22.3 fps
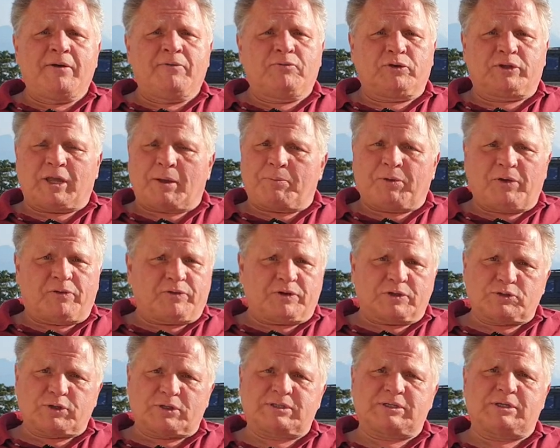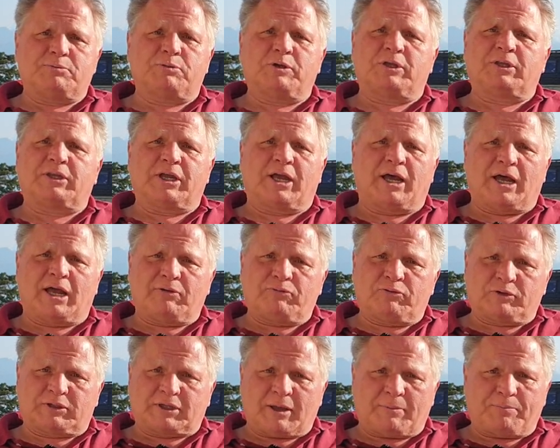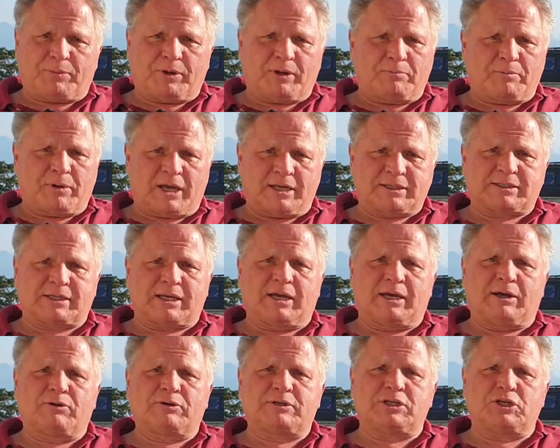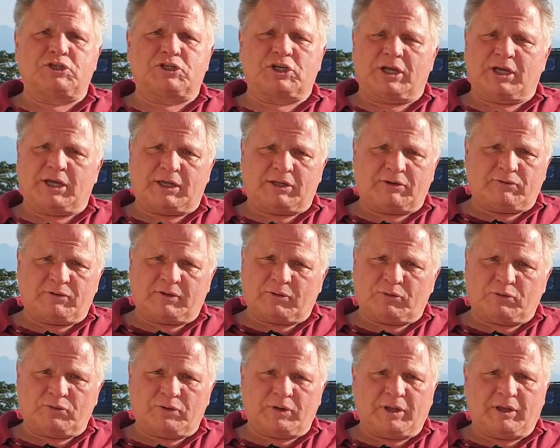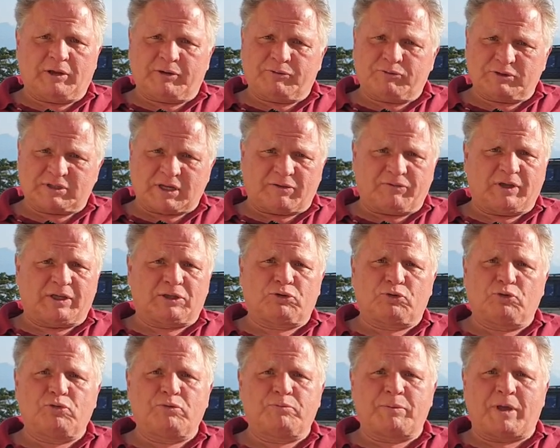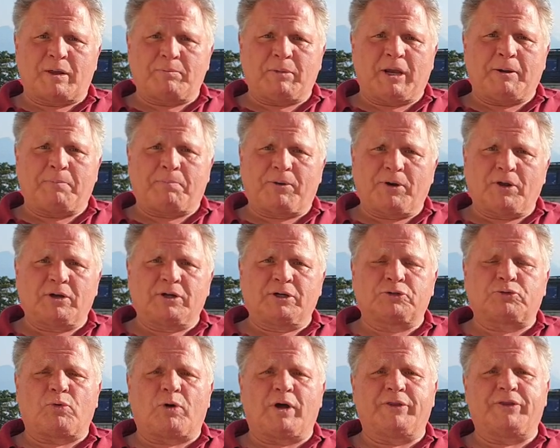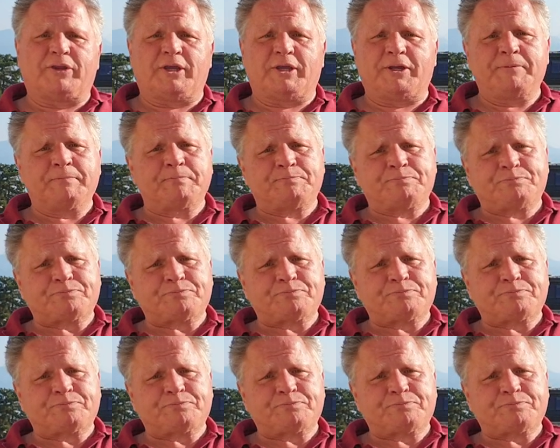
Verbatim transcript: Vous tapez François de Sibenthal, vous tapez masque à oxygène, et vous avez tout, même les plans en 3D